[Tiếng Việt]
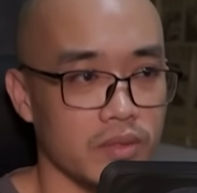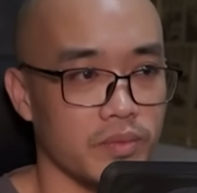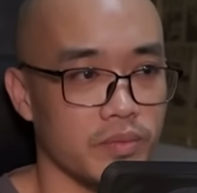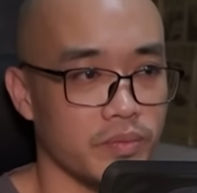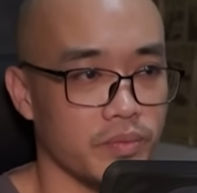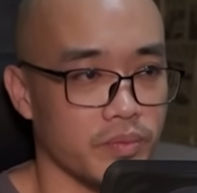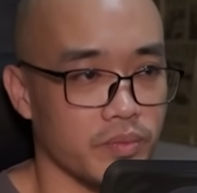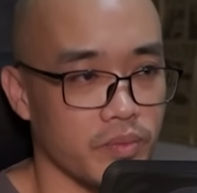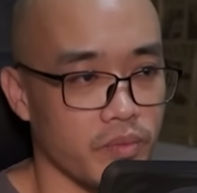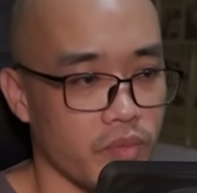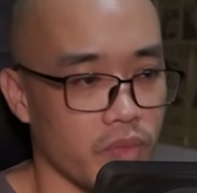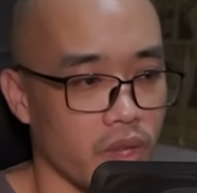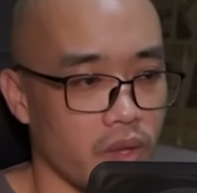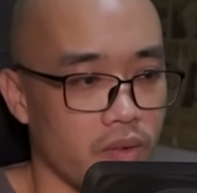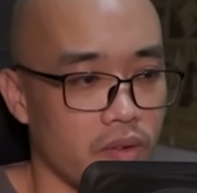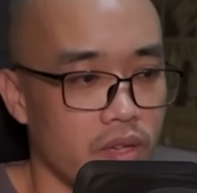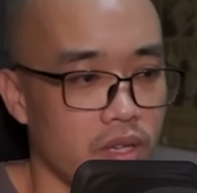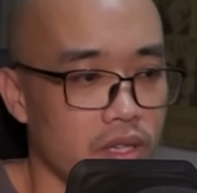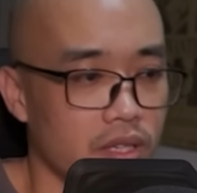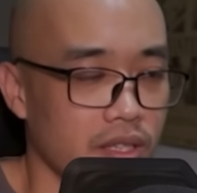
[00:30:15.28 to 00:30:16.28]
Hơn nữa theo
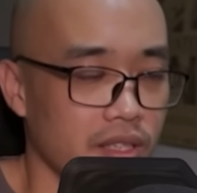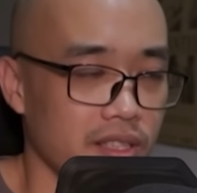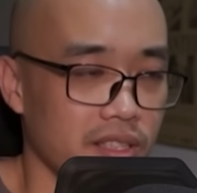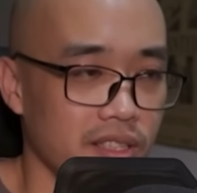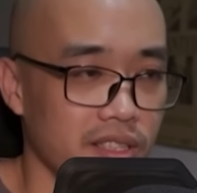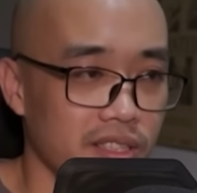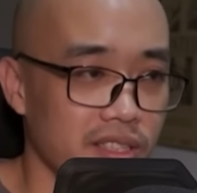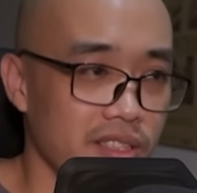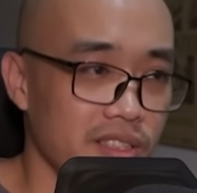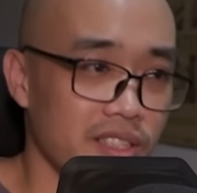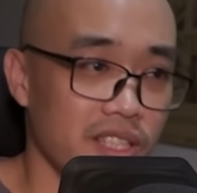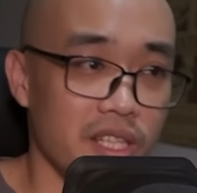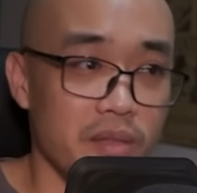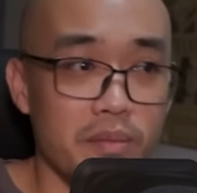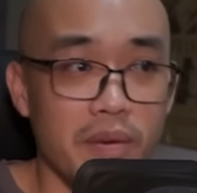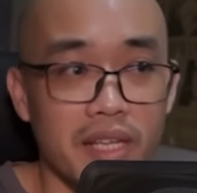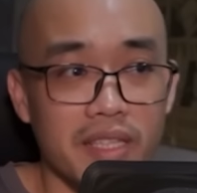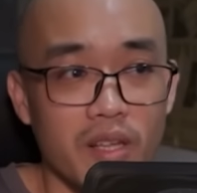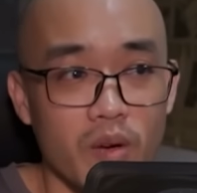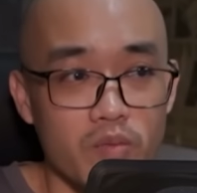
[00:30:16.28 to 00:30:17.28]
ta thấy, lần hành
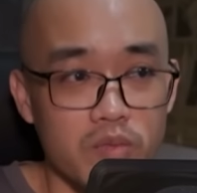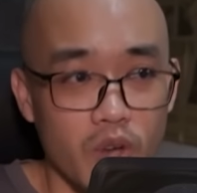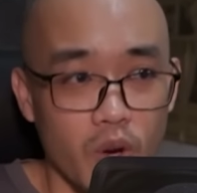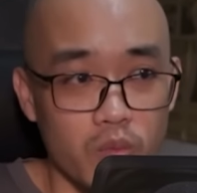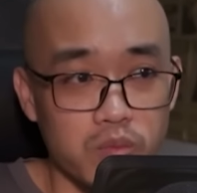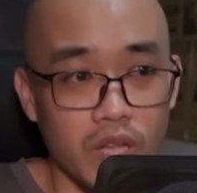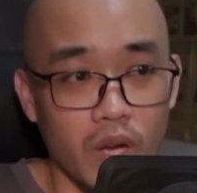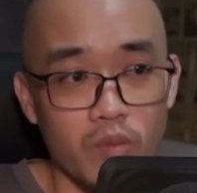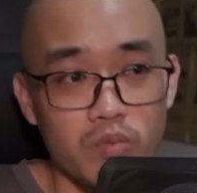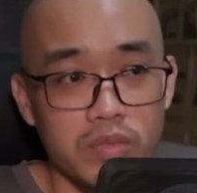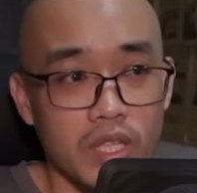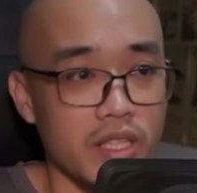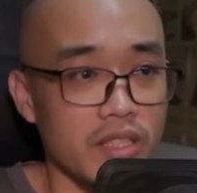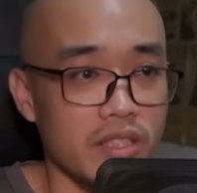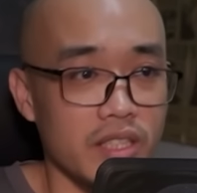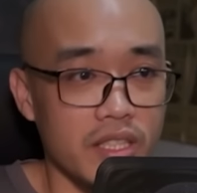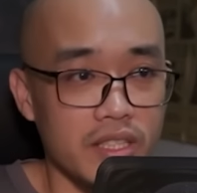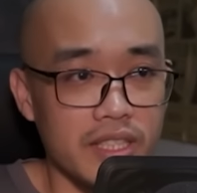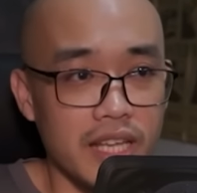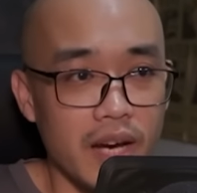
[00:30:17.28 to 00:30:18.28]
động này của Liễu sư
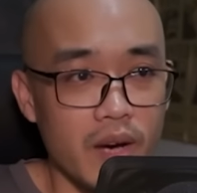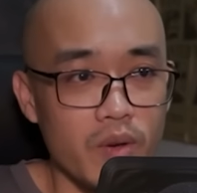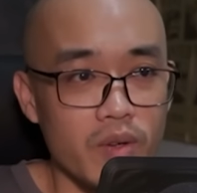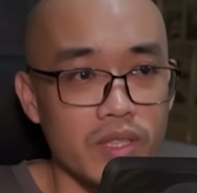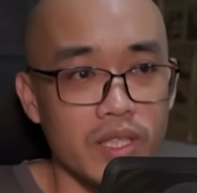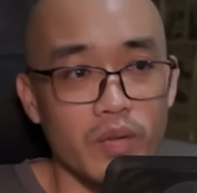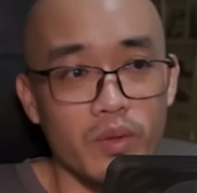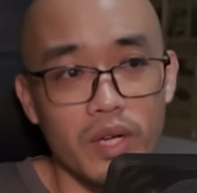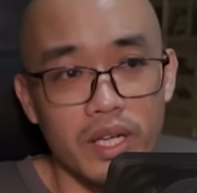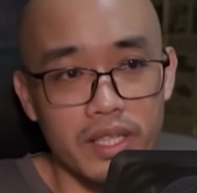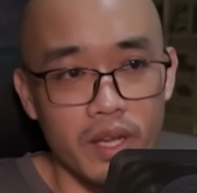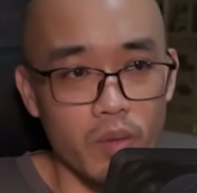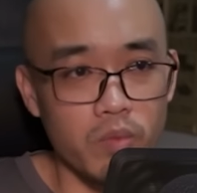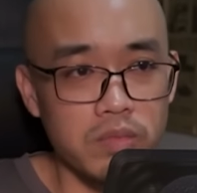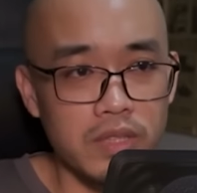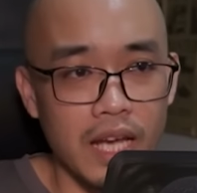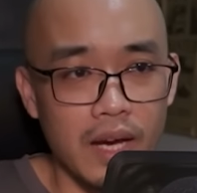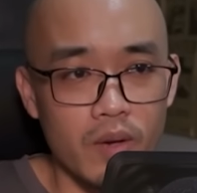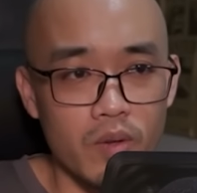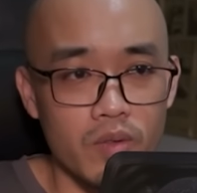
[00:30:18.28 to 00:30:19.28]
đệ coi như là rất thành
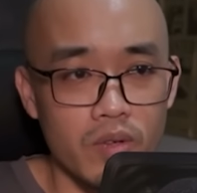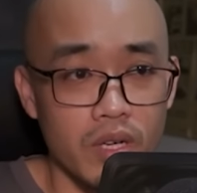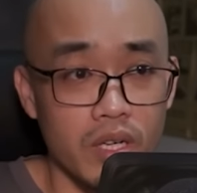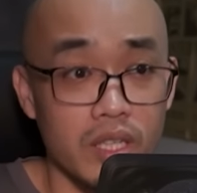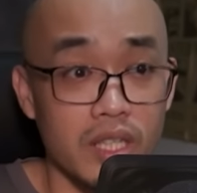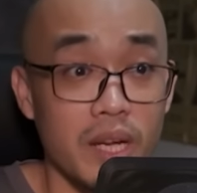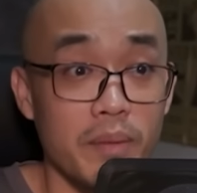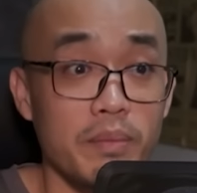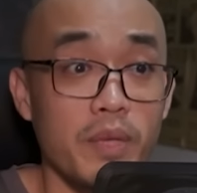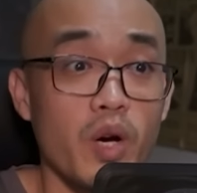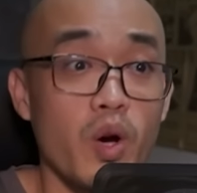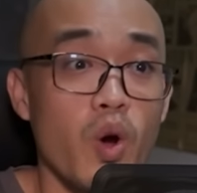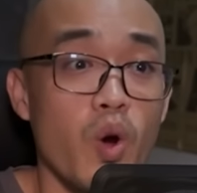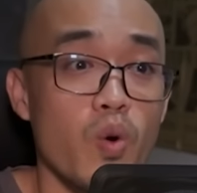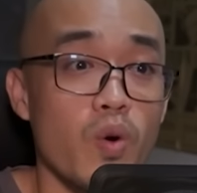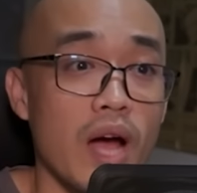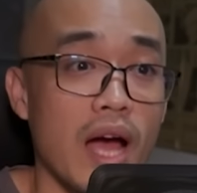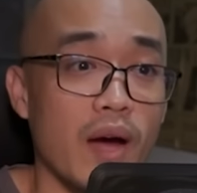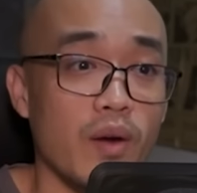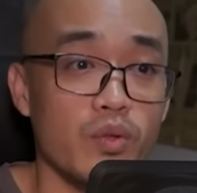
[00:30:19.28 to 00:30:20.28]
công đó chứ.
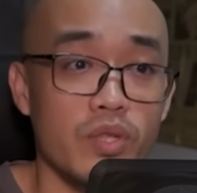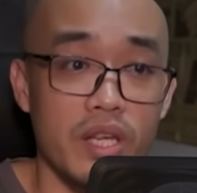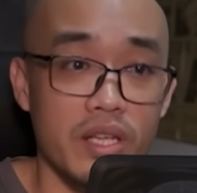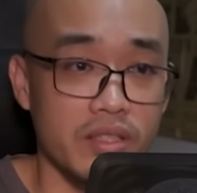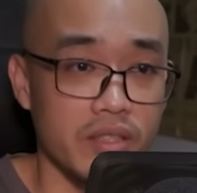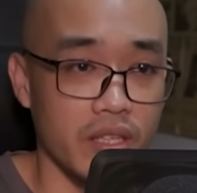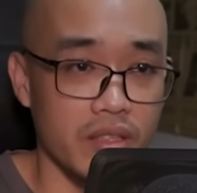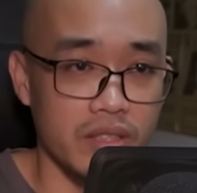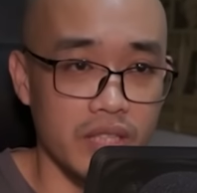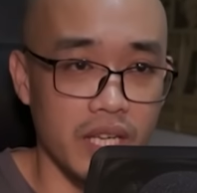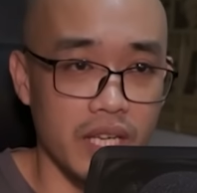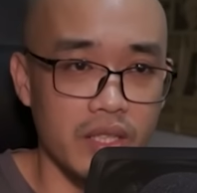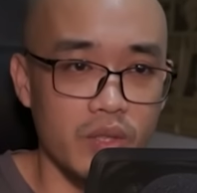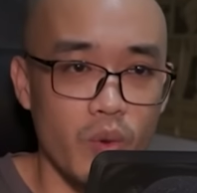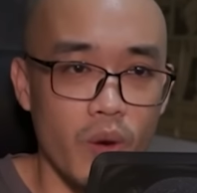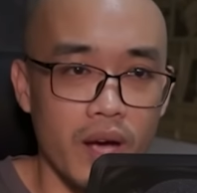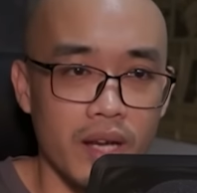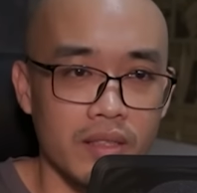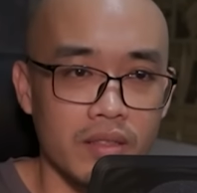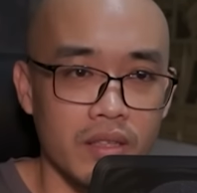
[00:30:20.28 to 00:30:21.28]
Chẳng những làm suy yếu
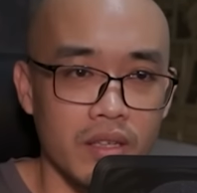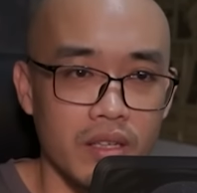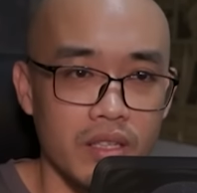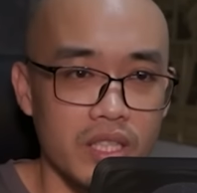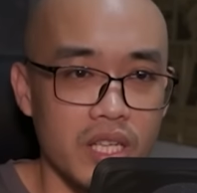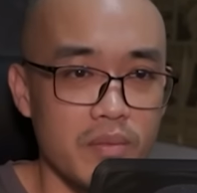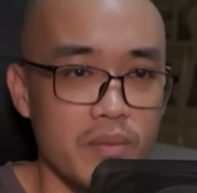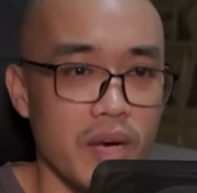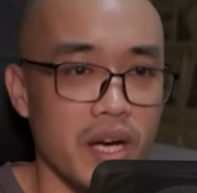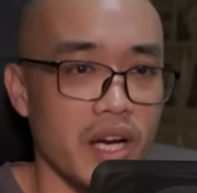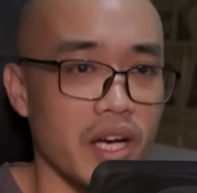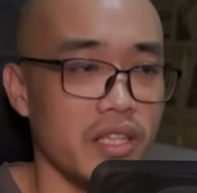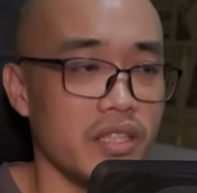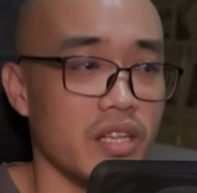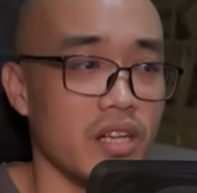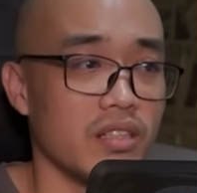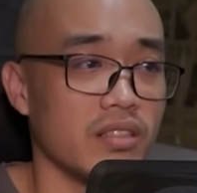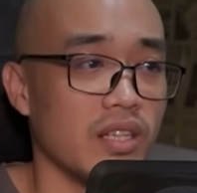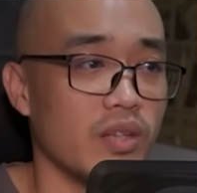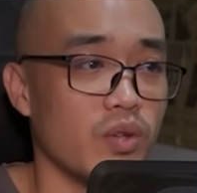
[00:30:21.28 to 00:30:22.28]
một thế hệ trẻ tuổi
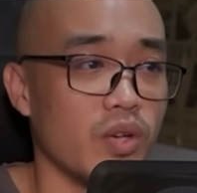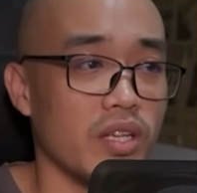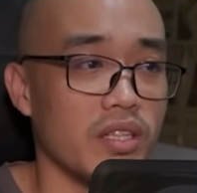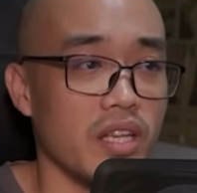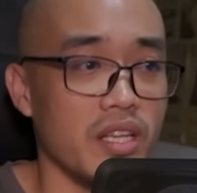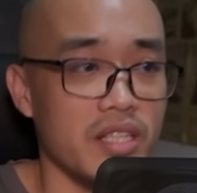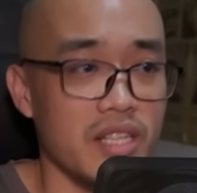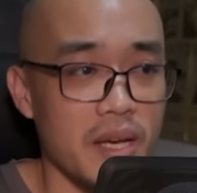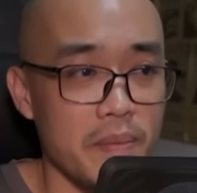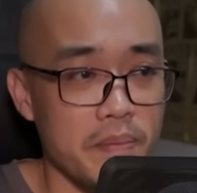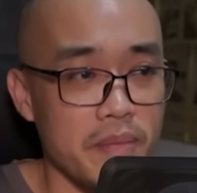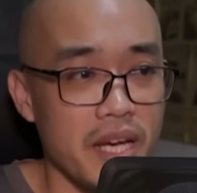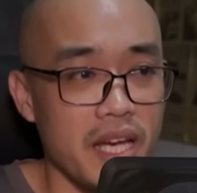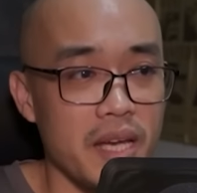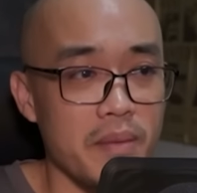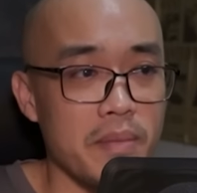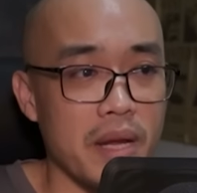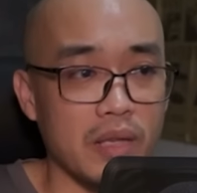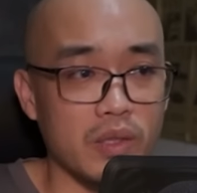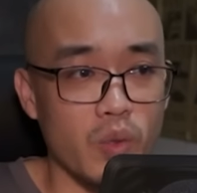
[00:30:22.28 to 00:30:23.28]
của Thông Thiên Tiên Giáo
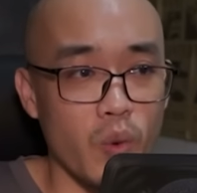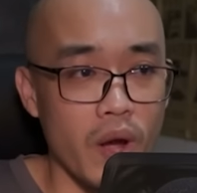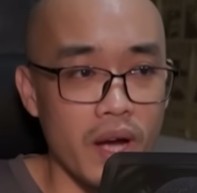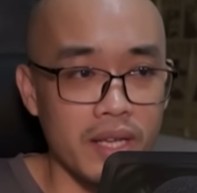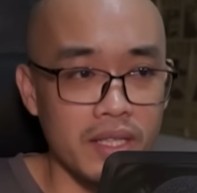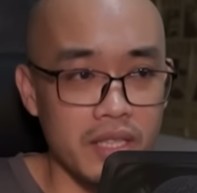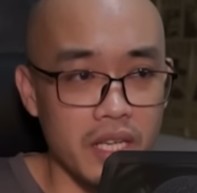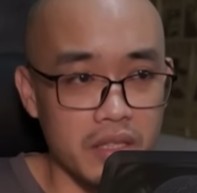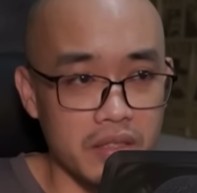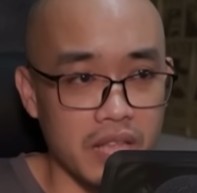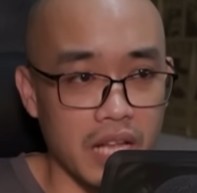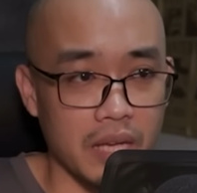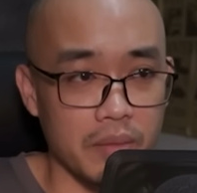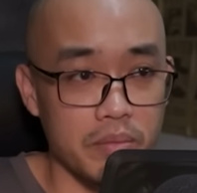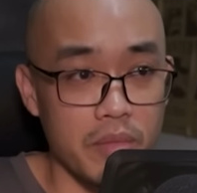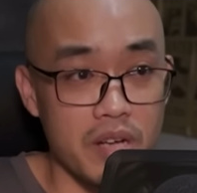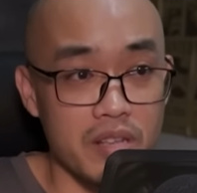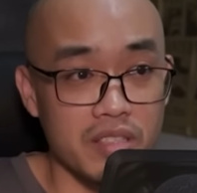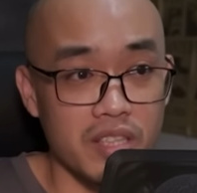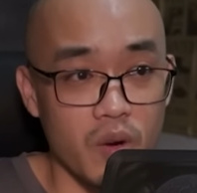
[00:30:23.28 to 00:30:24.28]
trên diện rộng, mà
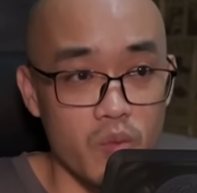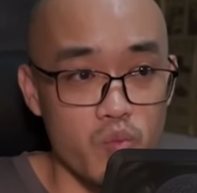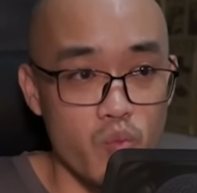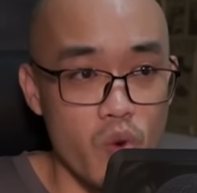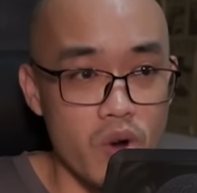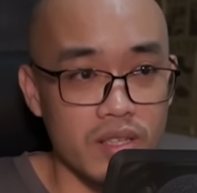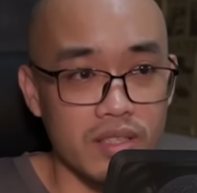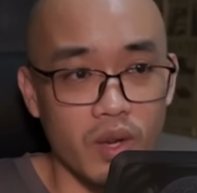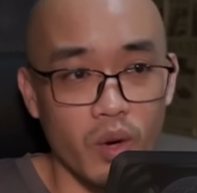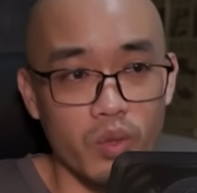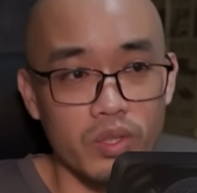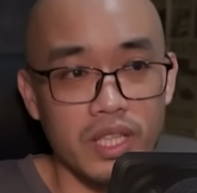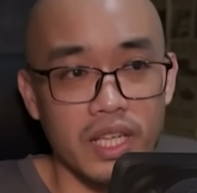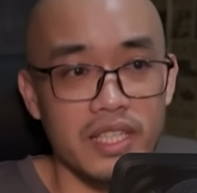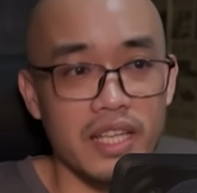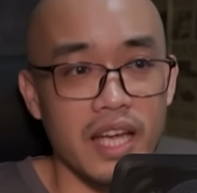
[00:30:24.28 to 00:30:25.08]
còn hiến tế rất nhiều tế